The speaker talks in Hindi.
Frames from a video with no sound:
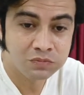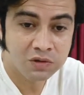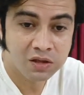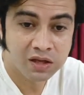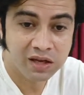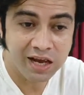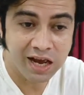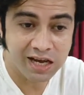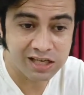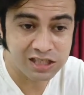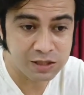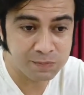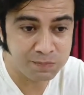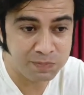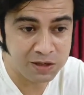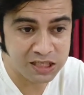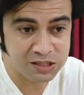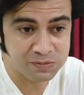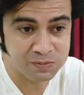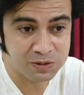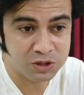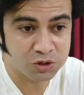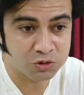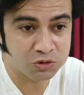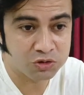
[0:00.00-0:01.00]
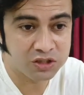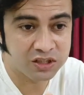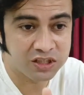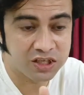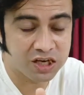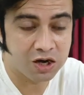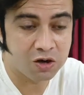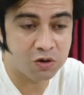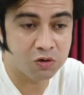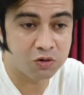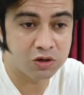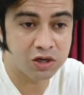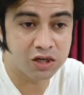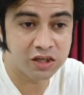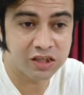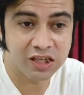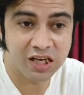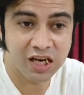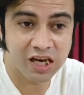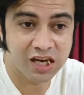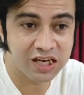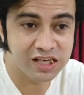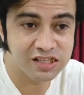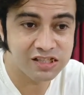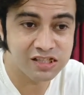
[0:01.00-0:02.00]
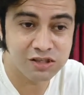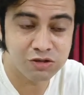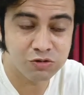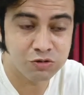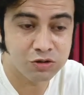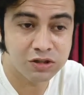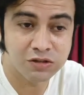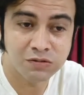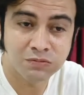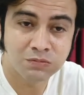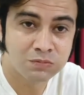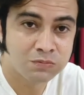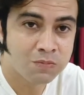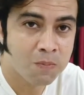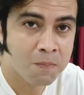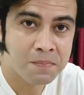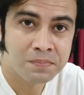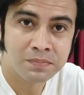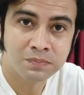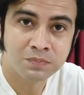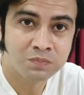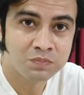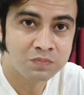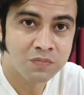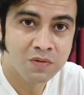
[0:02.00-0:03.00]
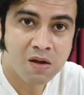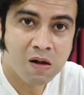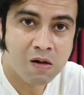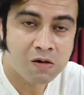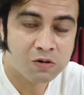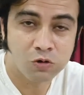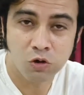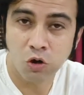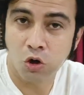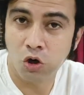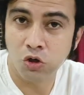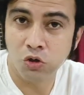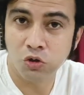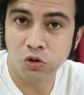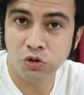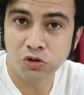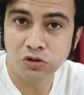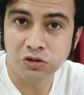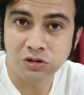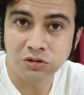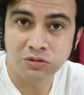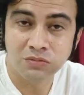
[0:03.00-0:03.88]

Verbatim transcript: कैसे प्लेसमेंट होगी क्या होगा क्या कैसे होगा गॉड नोज